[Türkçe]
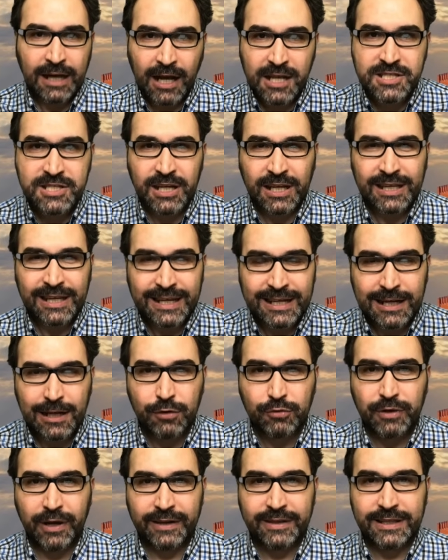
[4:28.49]
Ancak her
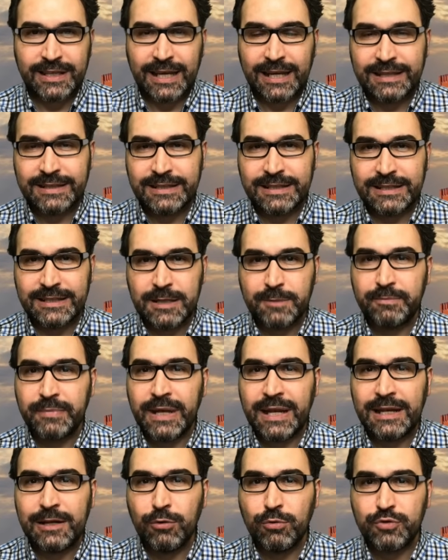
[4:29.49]
halükarda kendilerini de
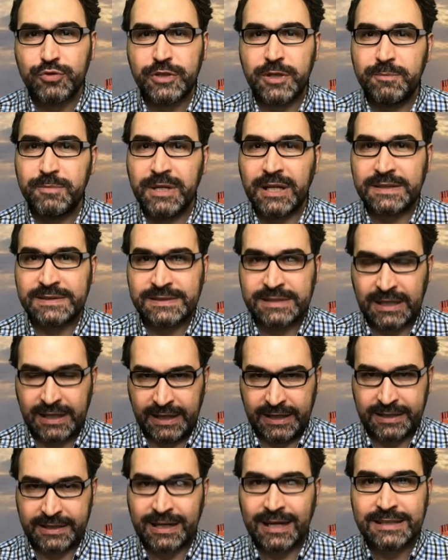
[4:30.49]
belli ölçüde biraz
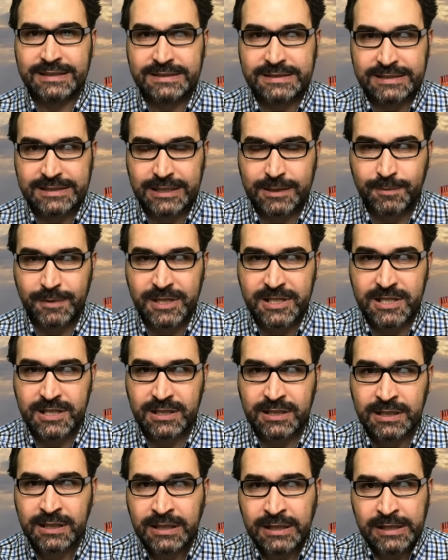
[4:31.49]
daha rahat
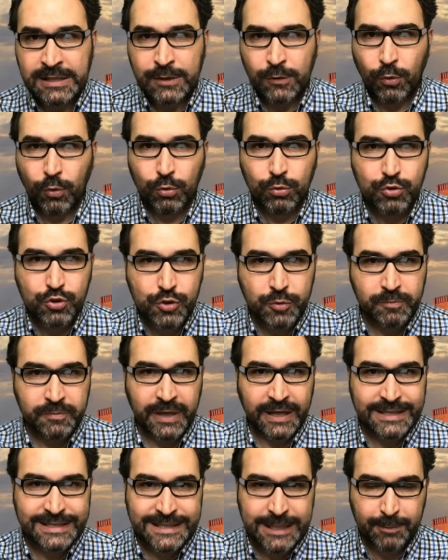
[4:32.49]
hissedebilecekleri
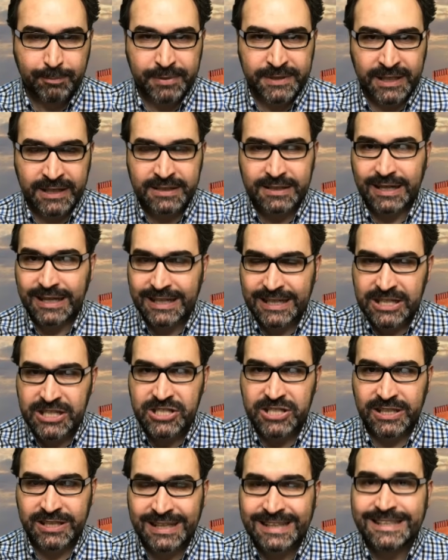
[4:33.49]
oluşumlar, yapılar
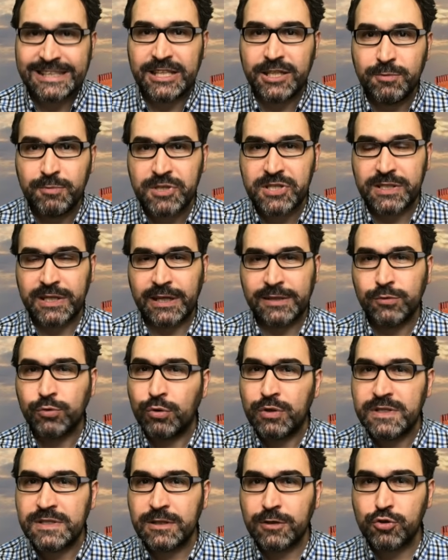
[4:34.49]
arayışına da girmişler.
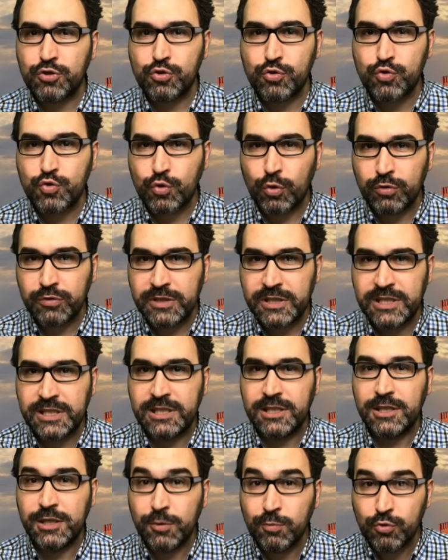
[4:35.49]
Dolayısıyla şu son
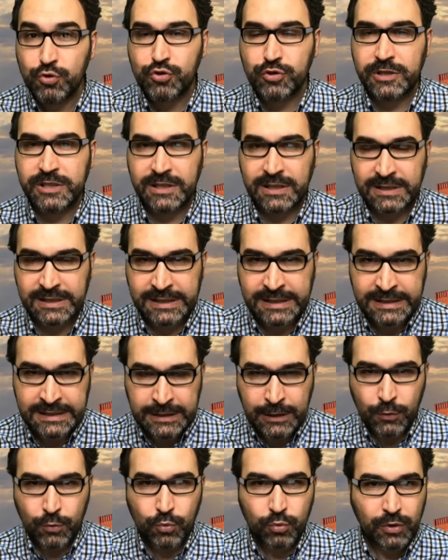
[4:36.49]
2-2,5 yılda
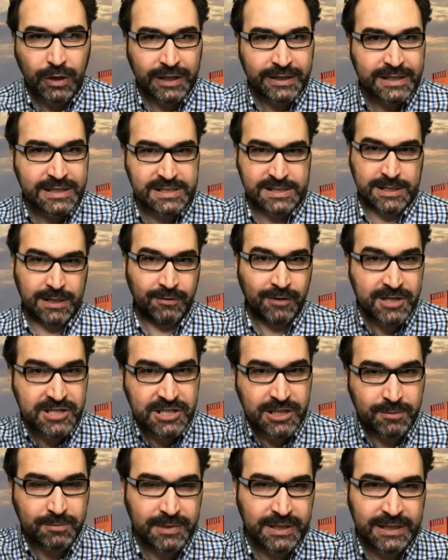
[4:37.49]
Ukrayna'daki
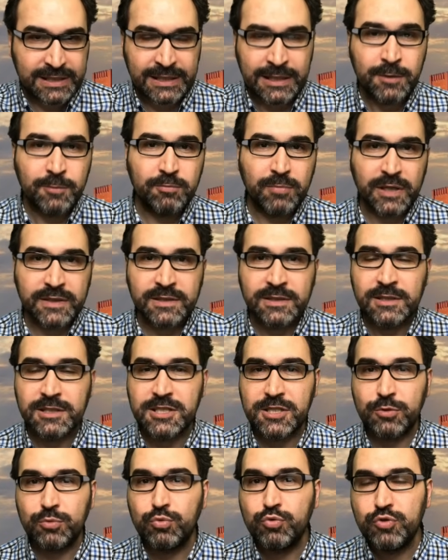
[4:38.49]
savaşla birlikte Batı
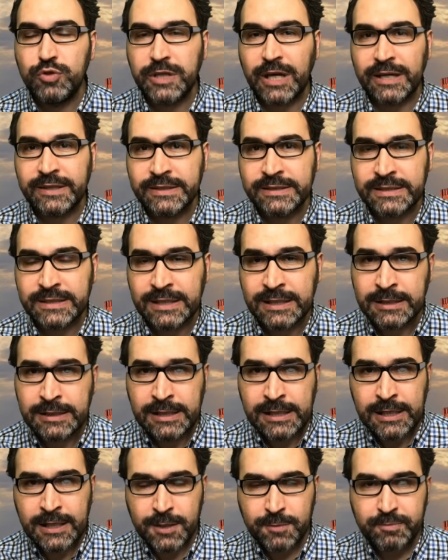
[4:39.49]
dışı dünyanın da
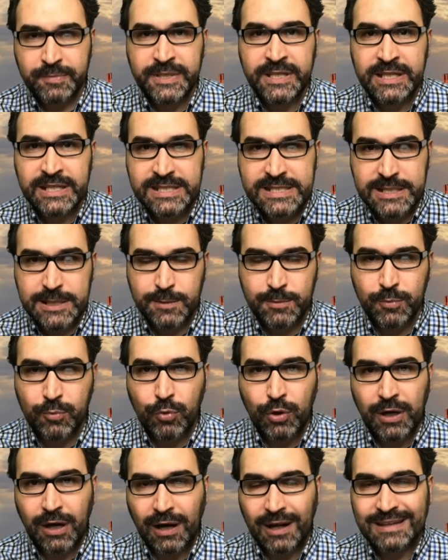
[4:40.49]
BRICS
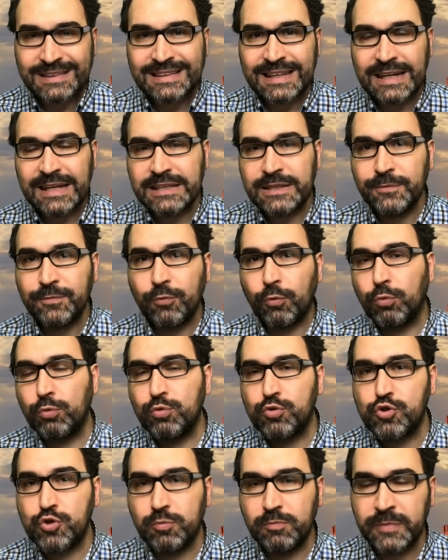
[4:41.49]
gibi böyle alternatif
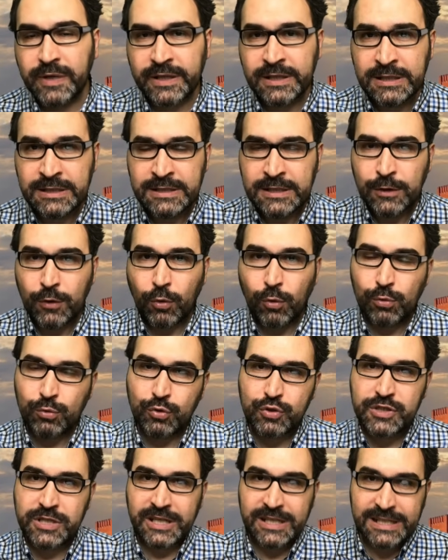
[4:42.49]
oluşumlara
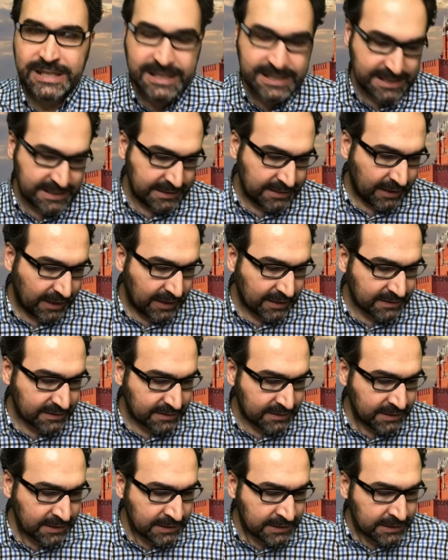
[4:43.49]
oldukça ilgisinin
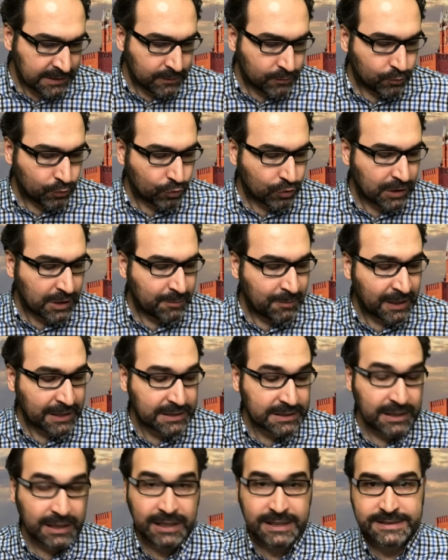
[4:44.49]
arttığını
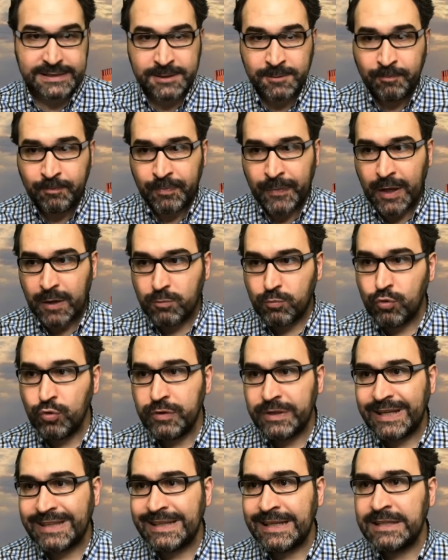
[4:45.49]
vurgulamak lazım.
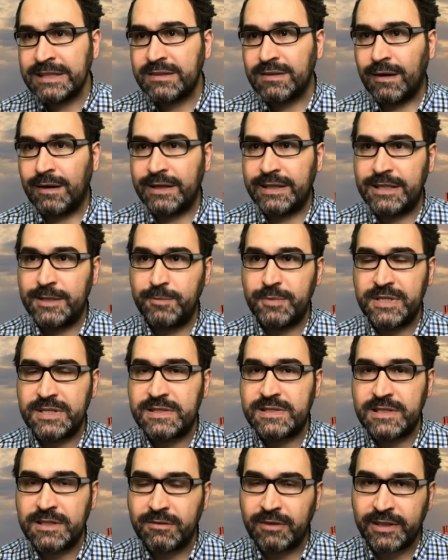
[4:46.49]
Bu neden tarihi bir
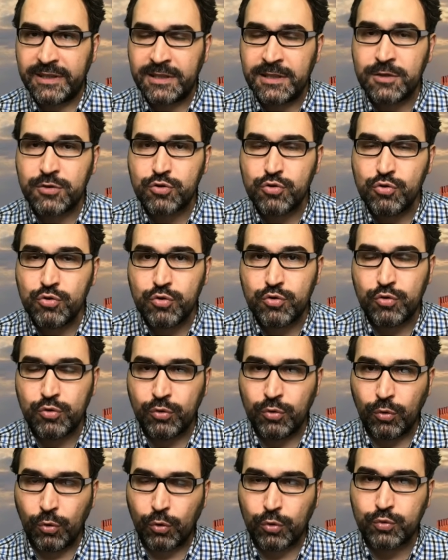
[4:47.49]
zirve dedik?
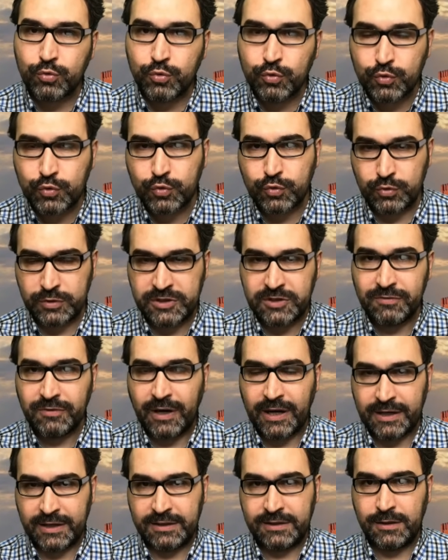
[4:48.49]
Çünkü 30
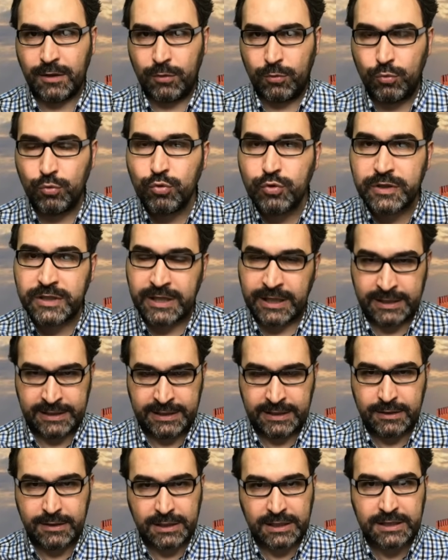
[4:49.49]
civarında
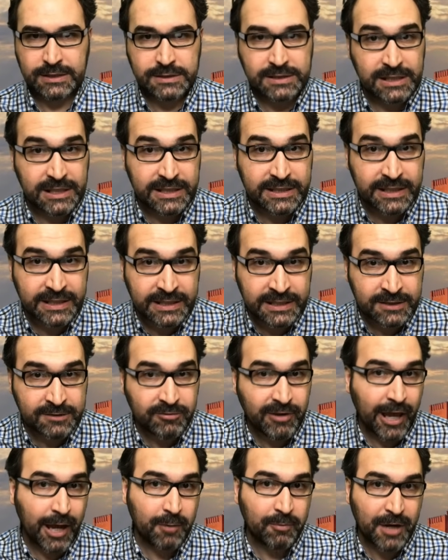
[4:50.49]
ülke
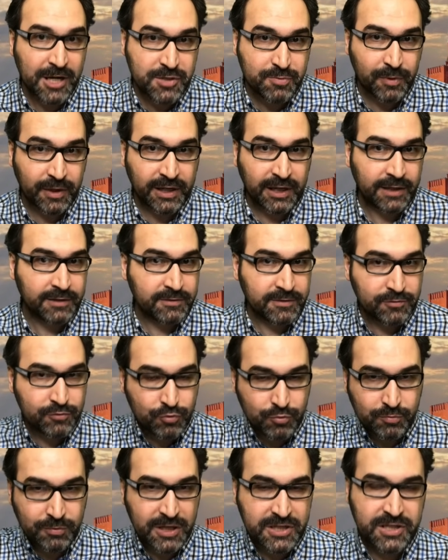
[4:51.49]
lideri veya başbakan,
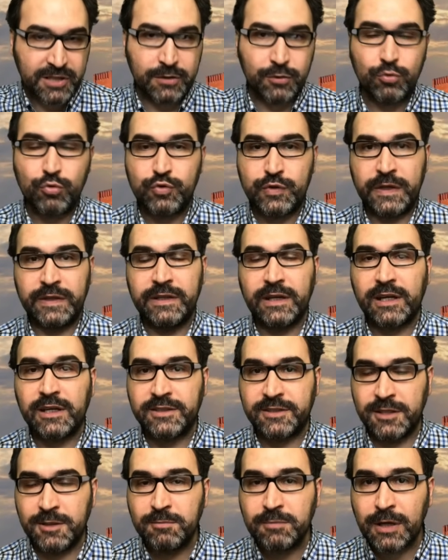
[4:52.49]
cumhurbaşkanı düzeyinde
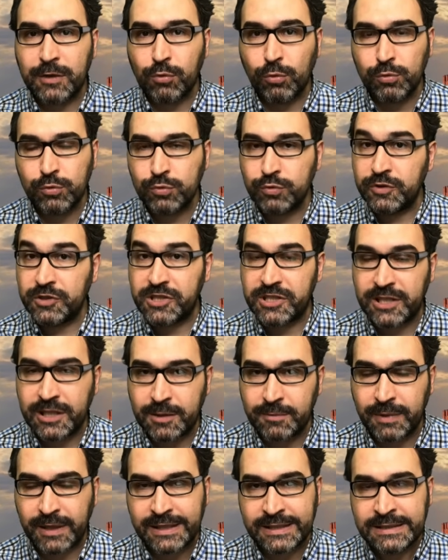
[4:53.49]
katılımlar oldu,
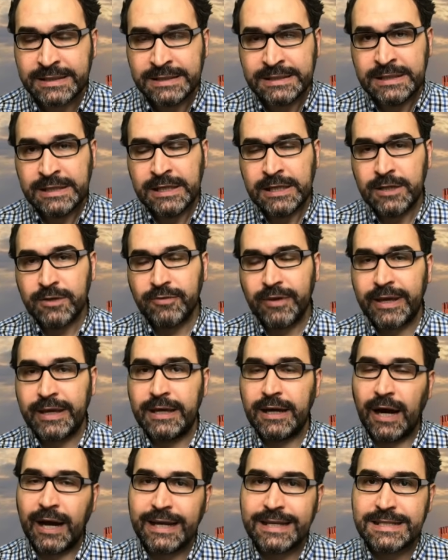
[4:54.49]
Dışişleri Bakanı
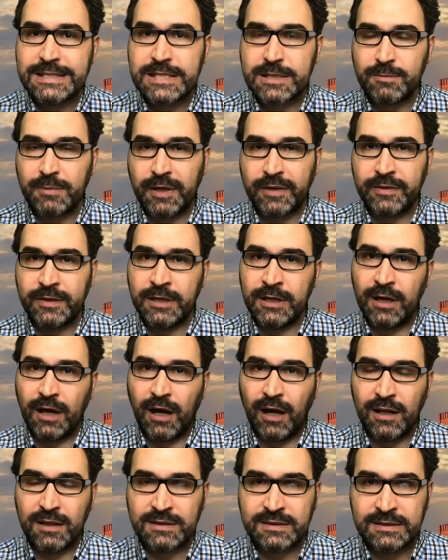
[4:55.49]
ve aynı zamanda
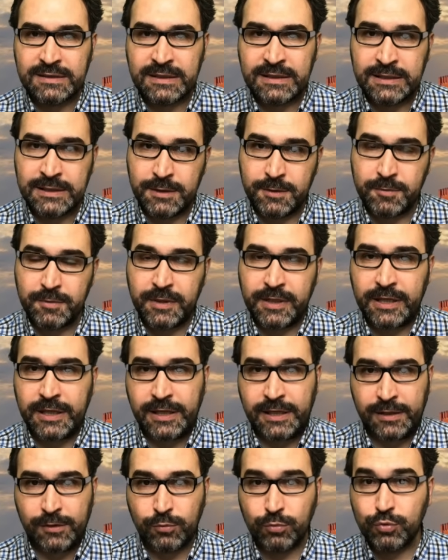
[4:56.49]
6 da
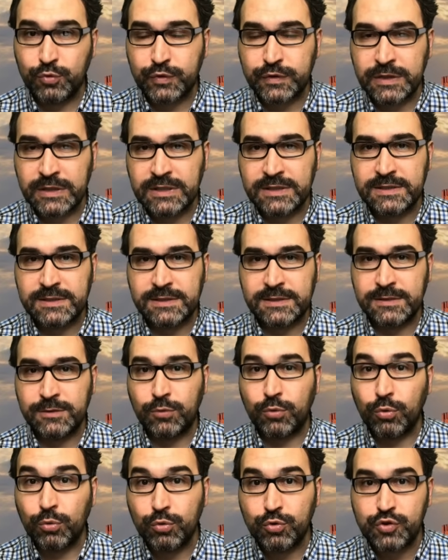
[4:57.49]
e,
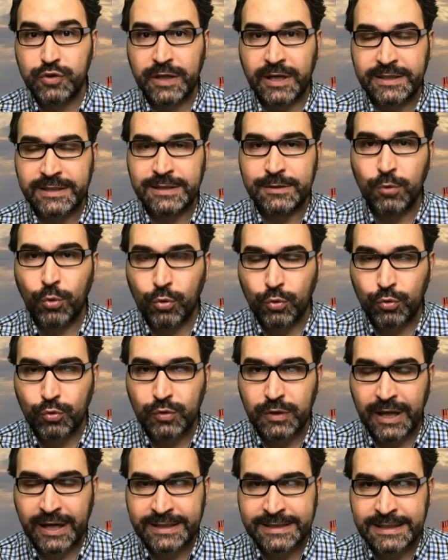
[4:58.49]
uluslararası kuruluşlardan,
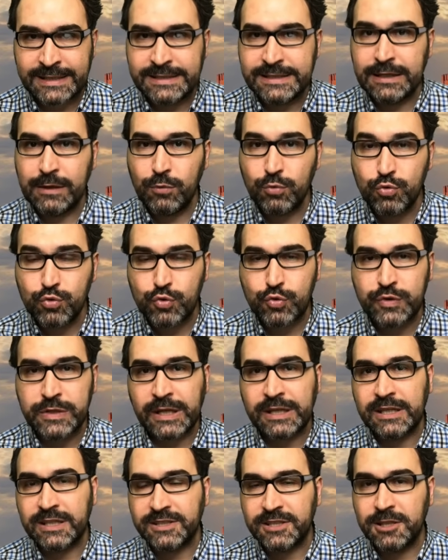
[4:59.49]
örgütlerden yine üst
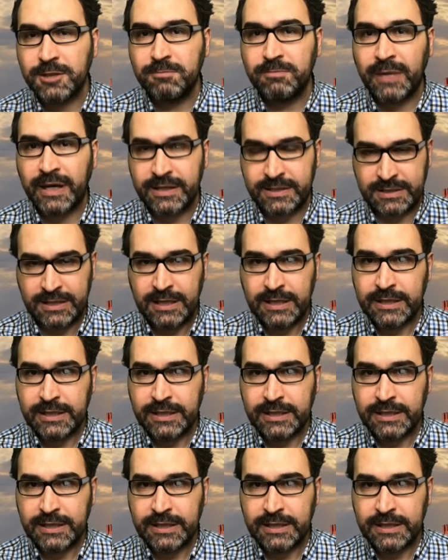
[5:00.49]
düzey katılımlar